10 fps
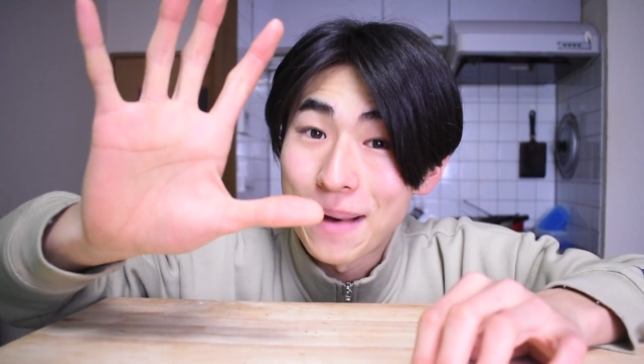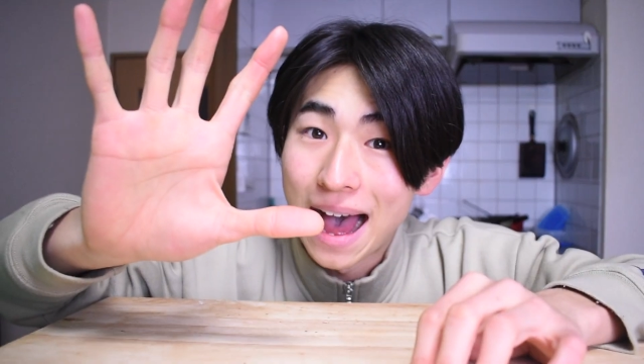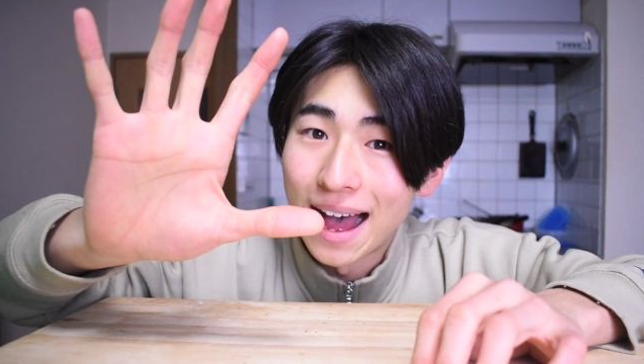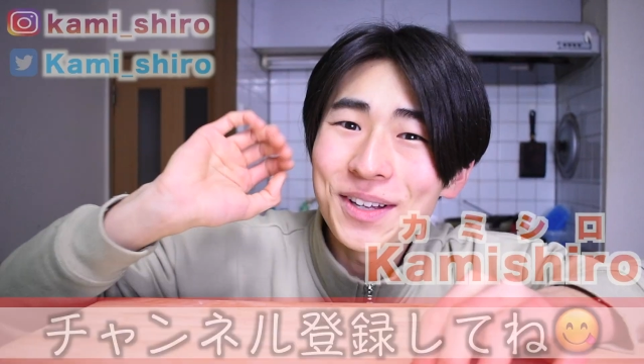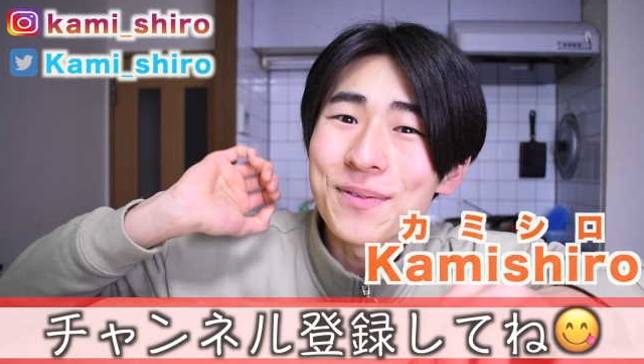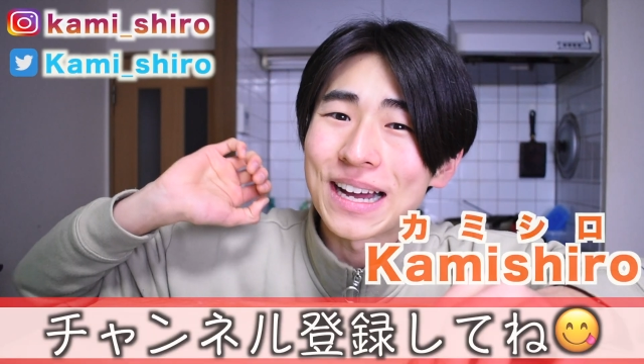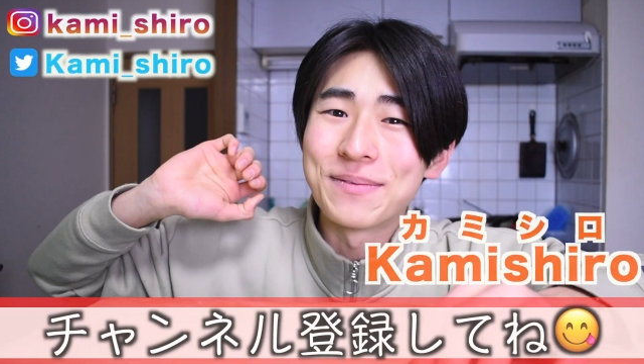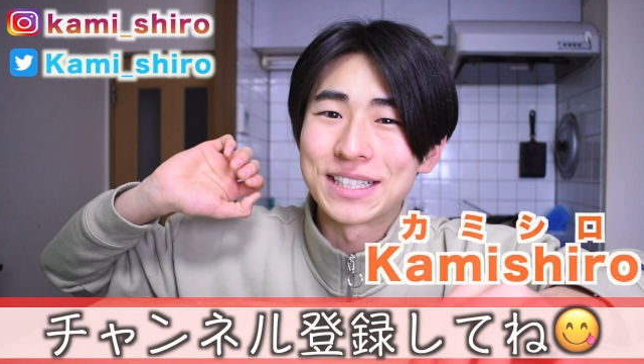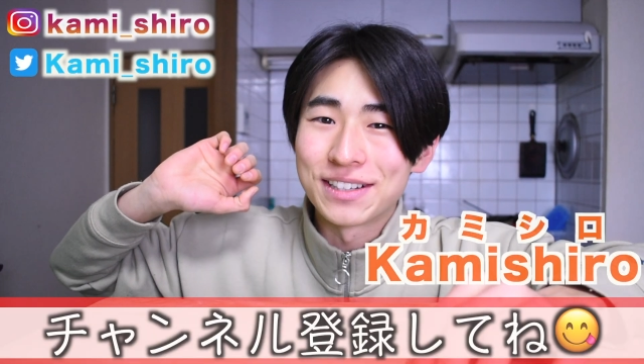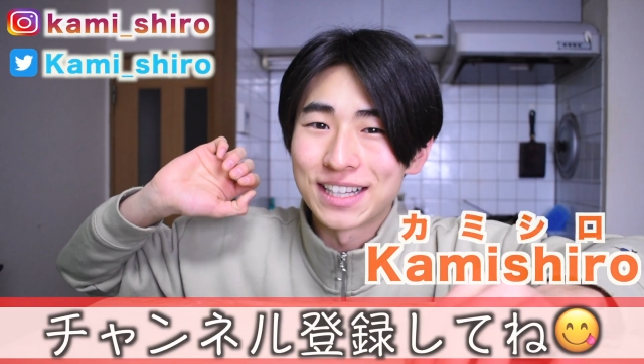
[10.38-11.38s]
あ、どうも
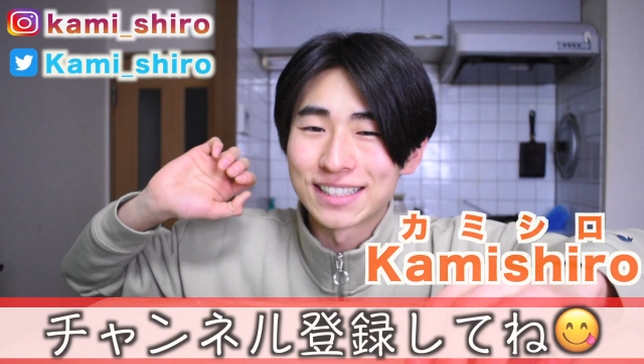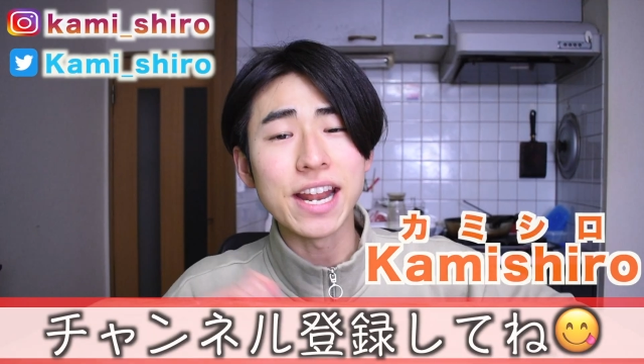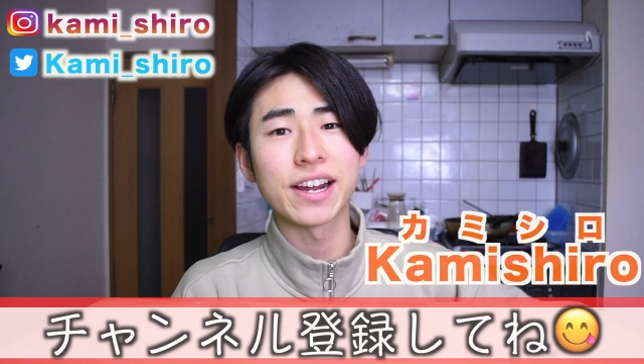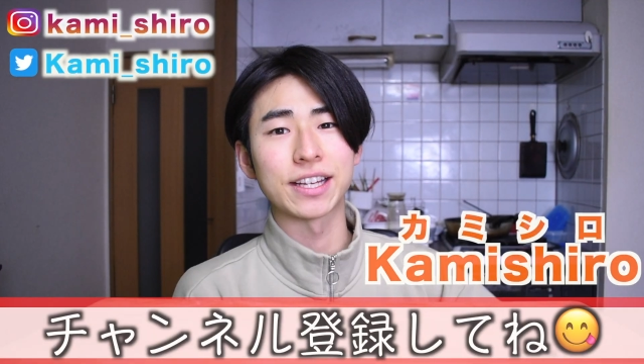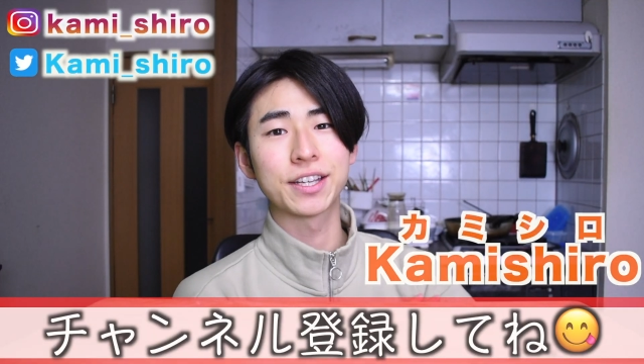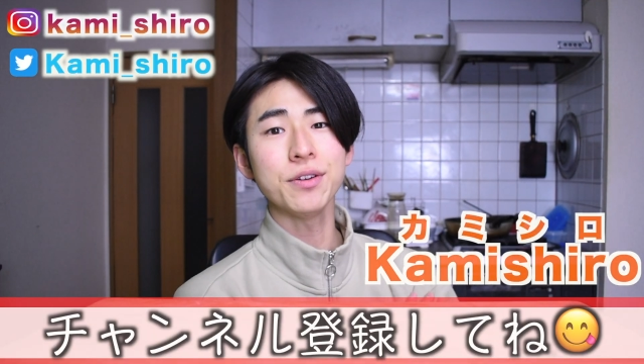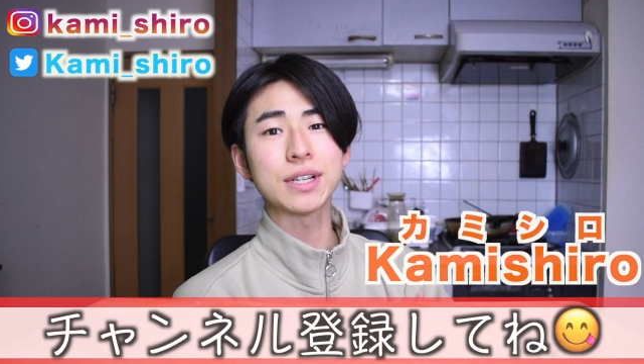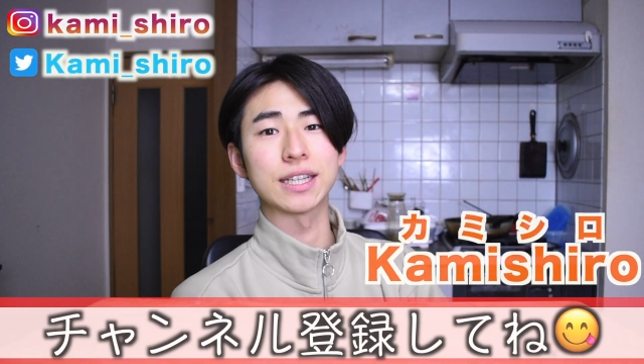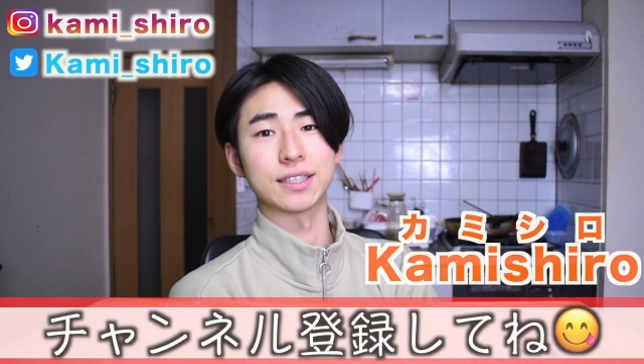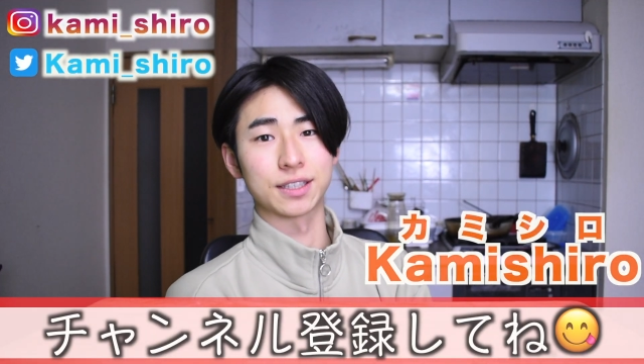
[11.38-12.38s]
亀城です。てなわけで今
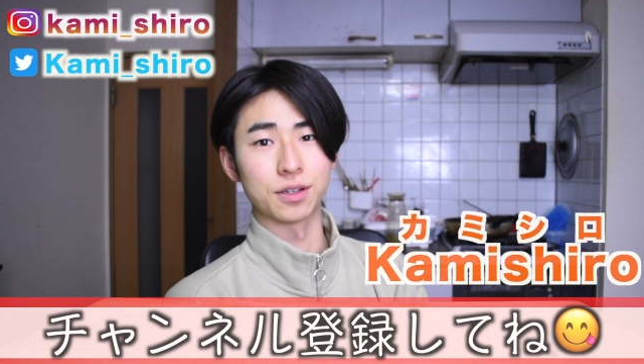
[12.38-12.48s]
日なんですけ